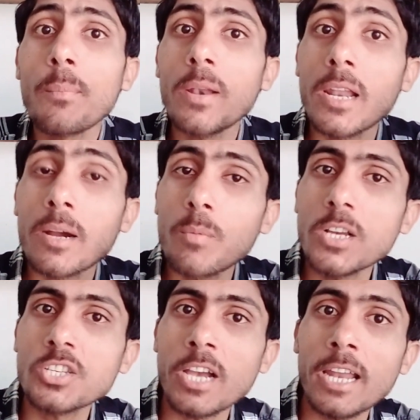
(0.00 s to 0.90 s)
लगभग
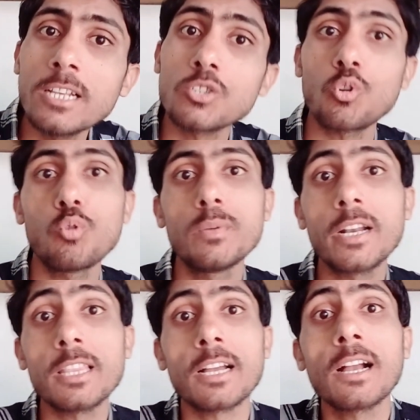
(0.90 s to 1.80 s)
40 किलोमीटर
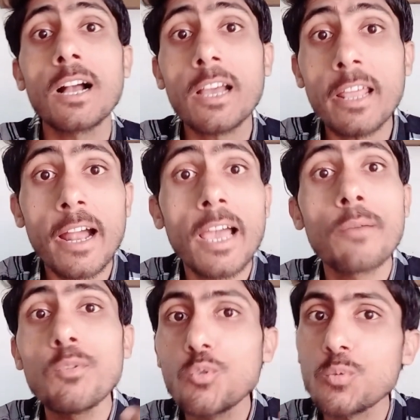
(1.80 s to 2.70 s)
तक का किराया
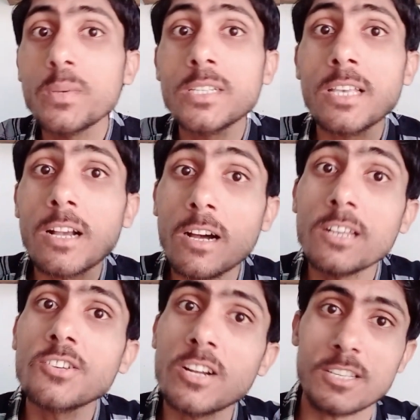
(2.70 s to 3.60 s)
भी उसमें से खर्च
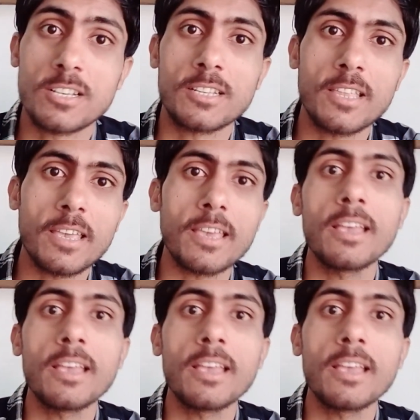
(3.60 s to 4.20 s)
कर सकते हैं